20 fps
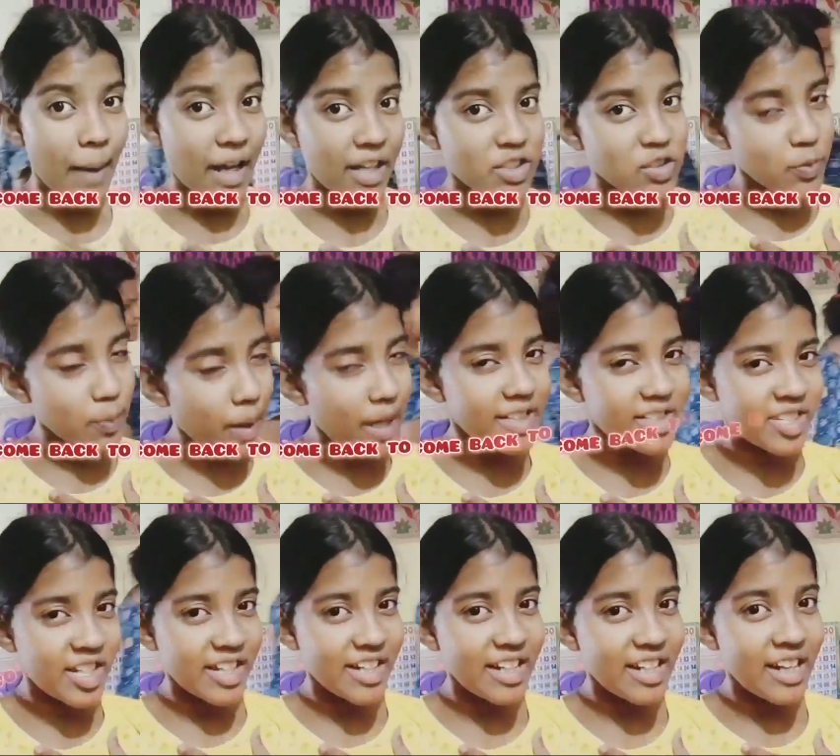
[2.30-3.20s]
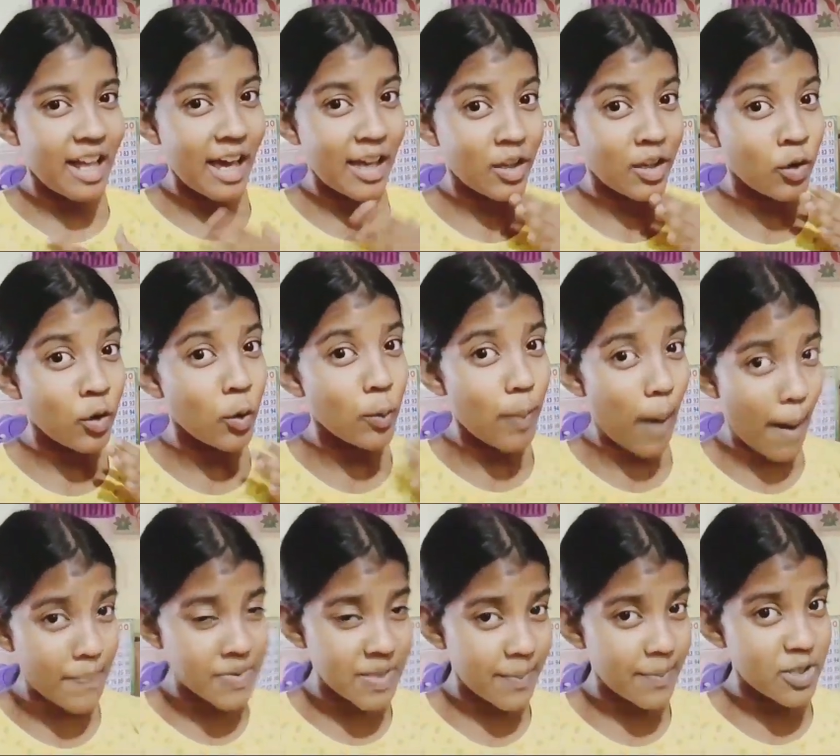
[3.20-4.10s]
बैक टू माय चैनल आई होप
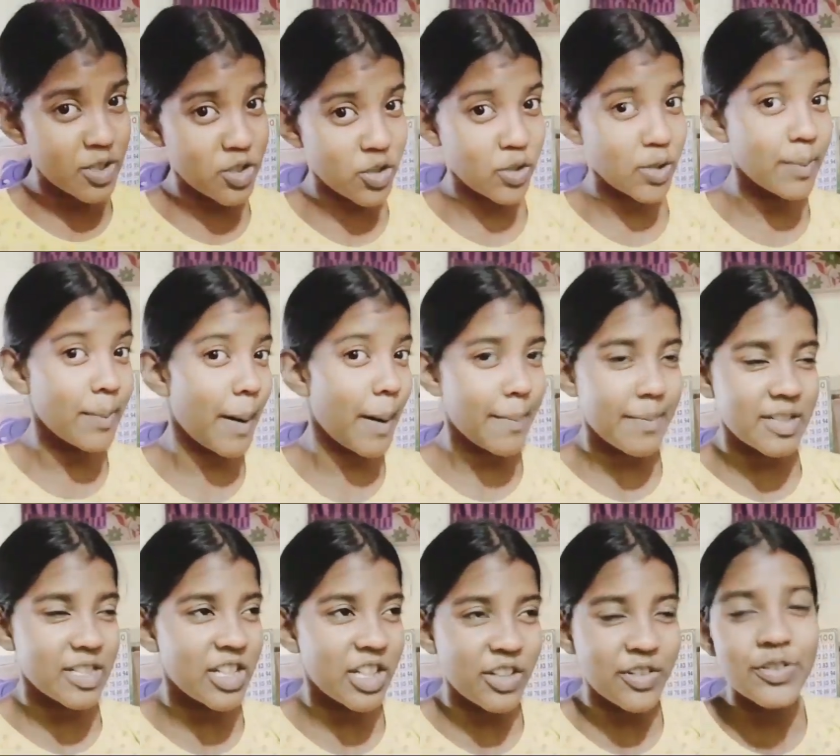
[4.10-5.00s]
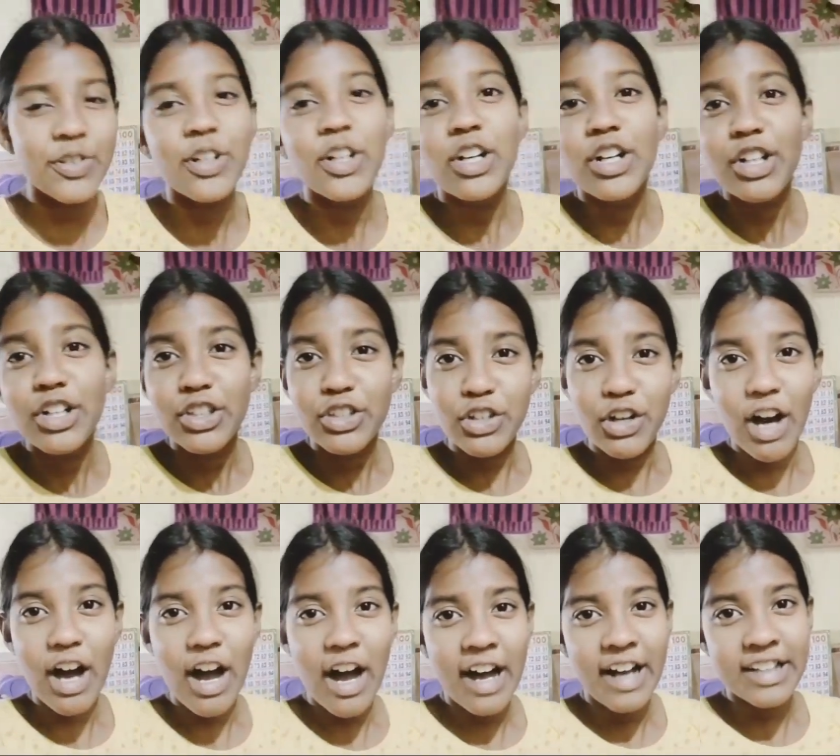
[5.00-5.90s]
आप सब अच्छे होंगे मैं भी ठीक हूँ तो
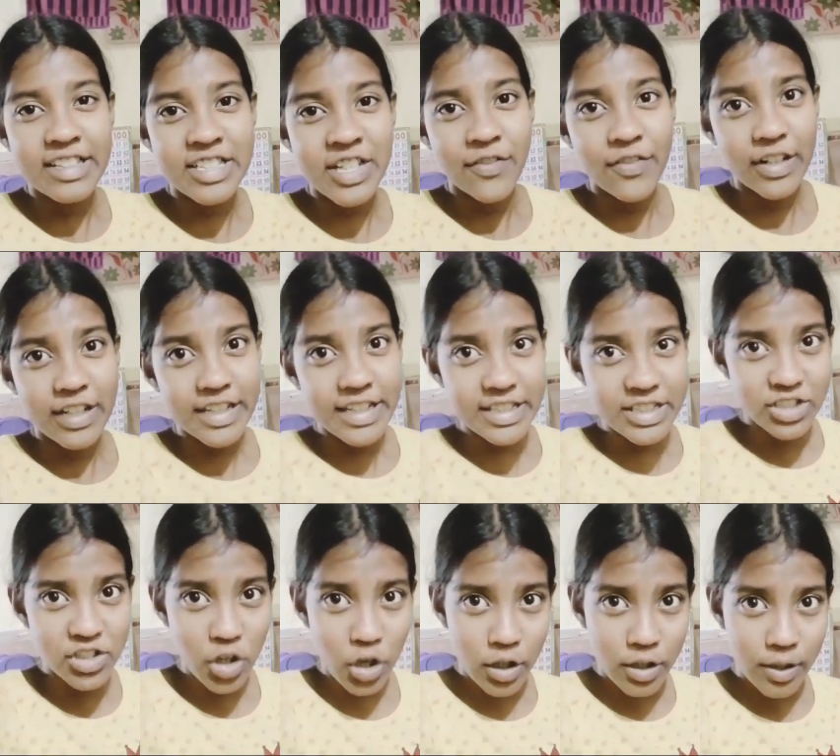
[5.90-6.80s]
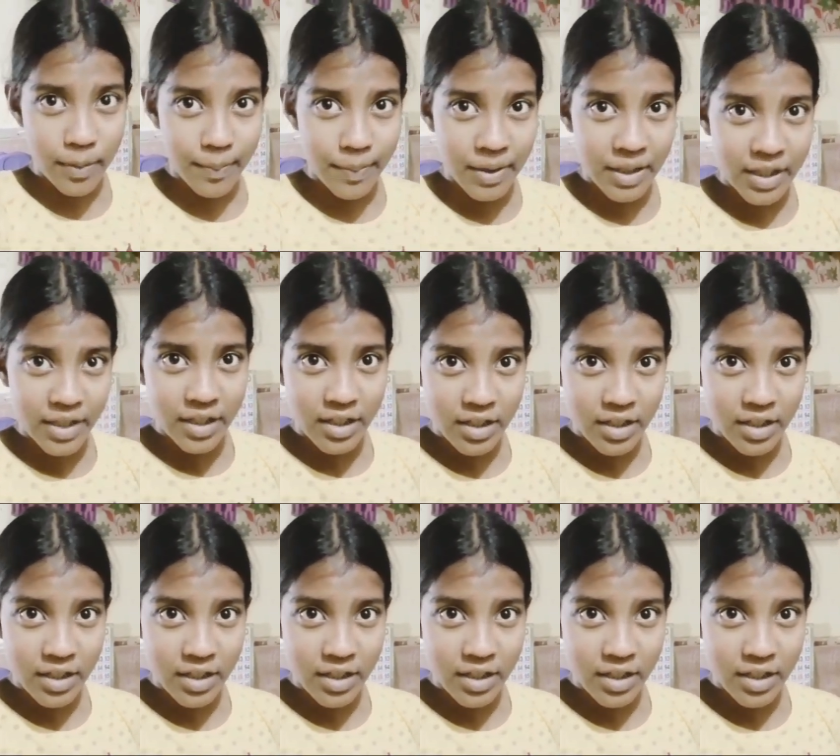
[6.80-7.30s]
आज है वेडनेसडे और अभी